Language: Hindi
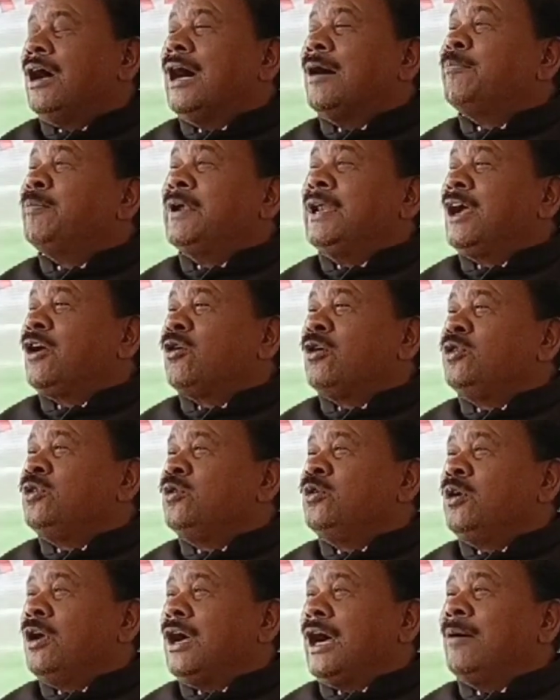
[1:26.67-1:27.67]
अपने को
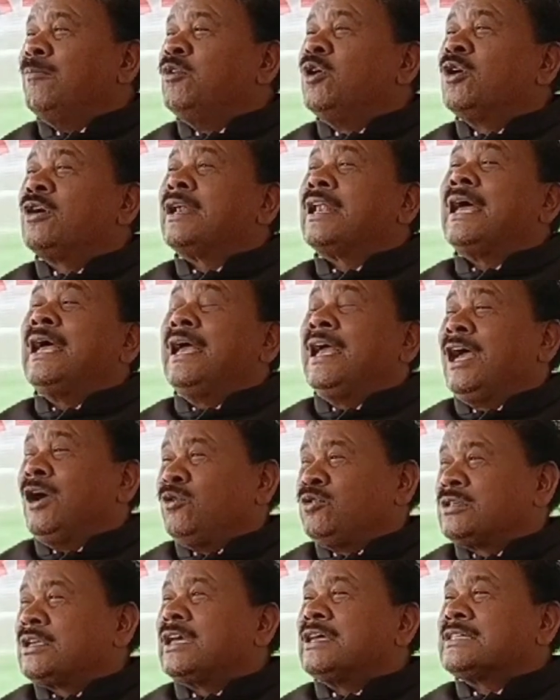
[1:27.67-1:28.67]
हम लोग रहे हैं
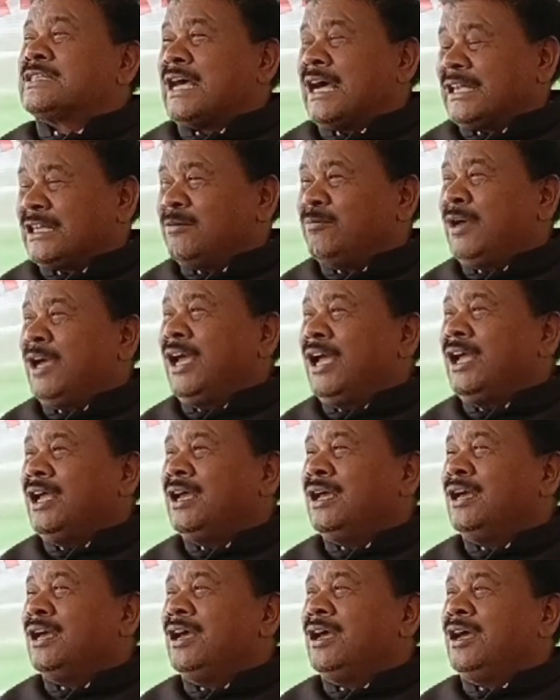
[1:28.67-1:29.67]
उसके साथ में
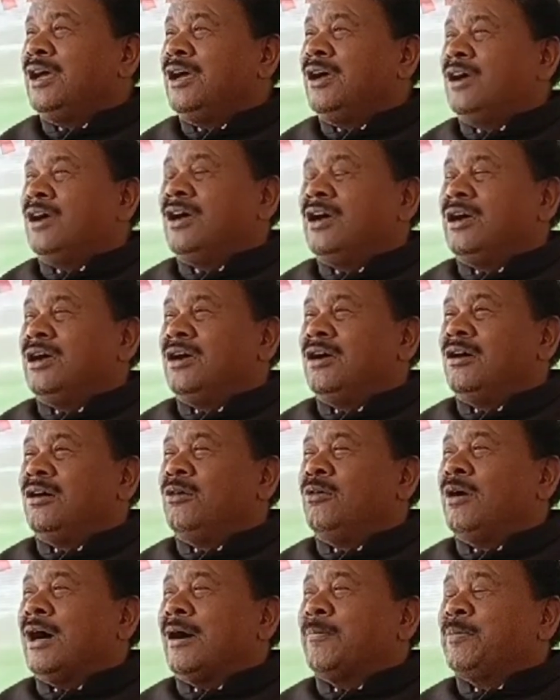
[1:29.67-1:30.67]

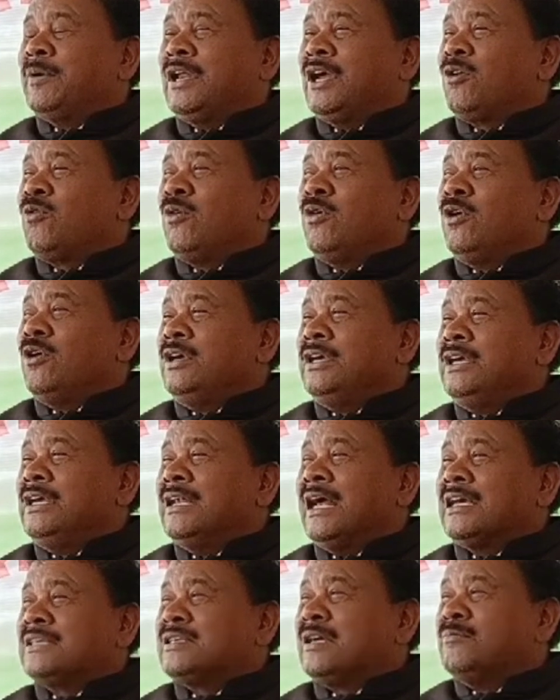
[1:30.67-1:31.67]
वो अपने को ये
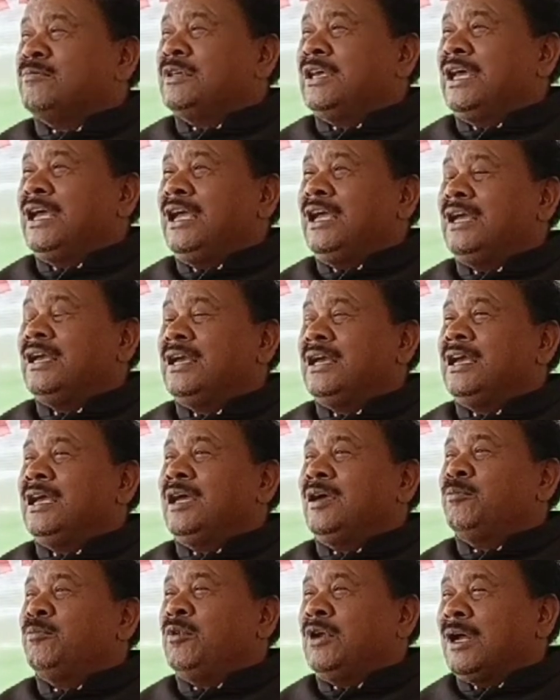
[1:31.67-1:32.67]
ना समझे
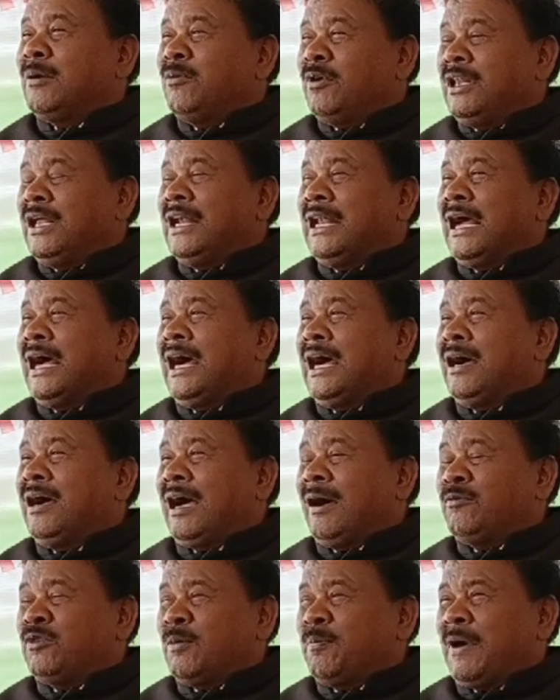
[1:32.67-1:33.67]
पूरा बोले ना
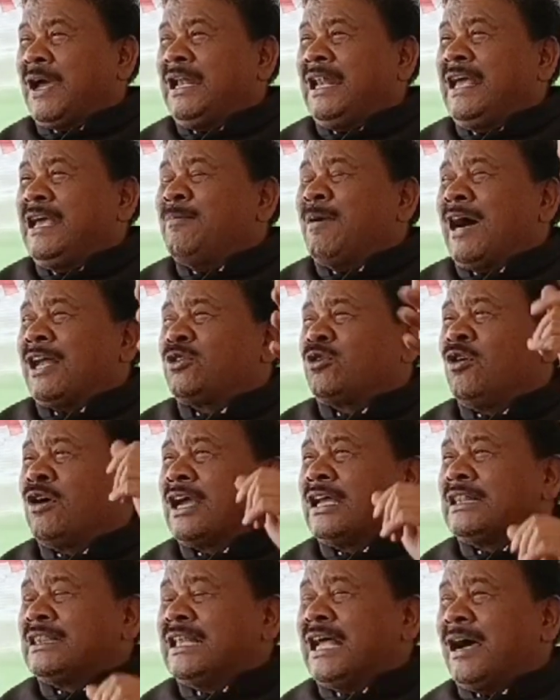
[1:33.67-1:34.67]
हम तो पहले ही बात को
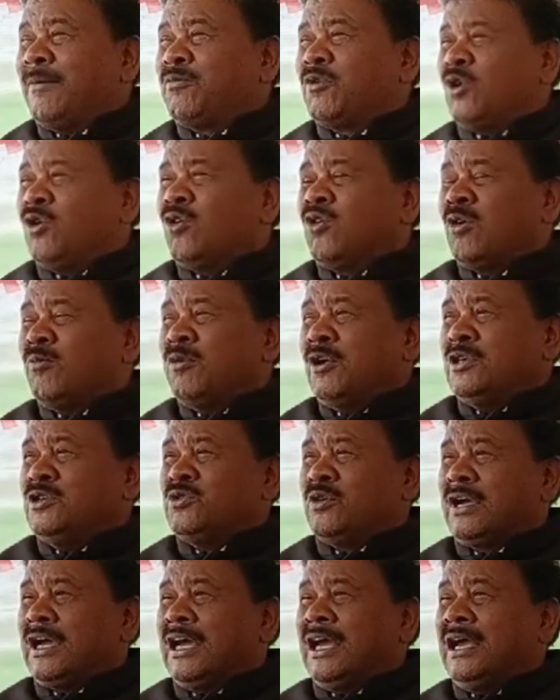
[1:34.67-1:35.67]
कितना आप लोगों को बोल
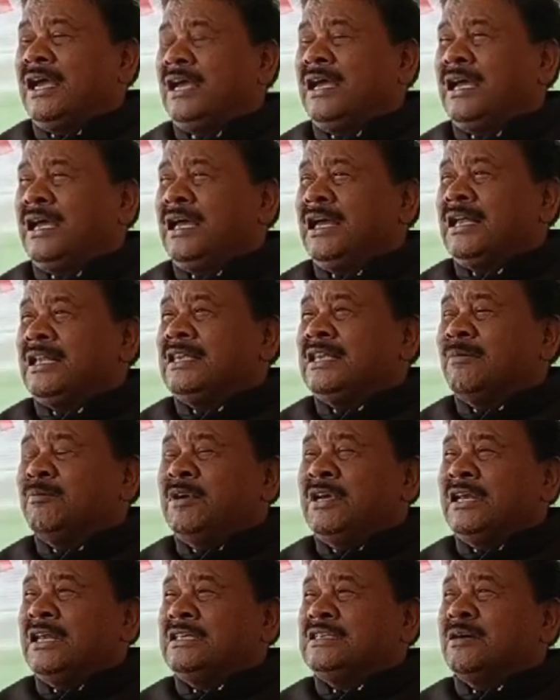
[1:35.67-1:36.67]
चुके हैं
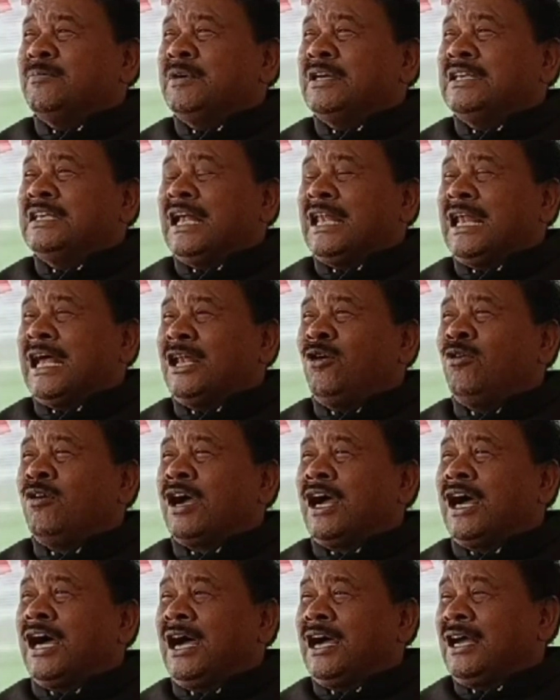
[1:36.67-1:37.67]
जमीन जमीन दलालों
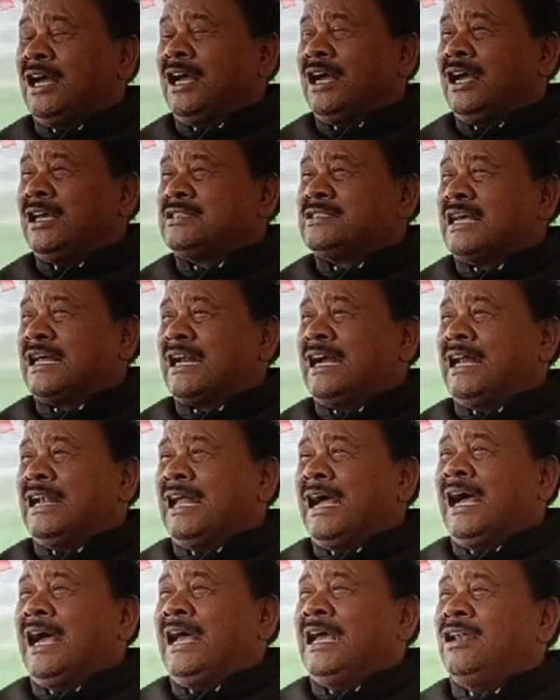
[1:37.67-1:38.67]
का
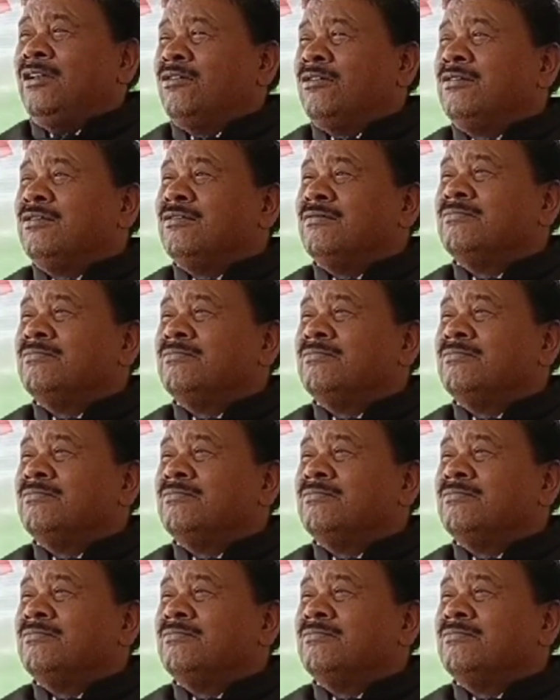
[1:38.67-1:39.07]
सरगना है लोग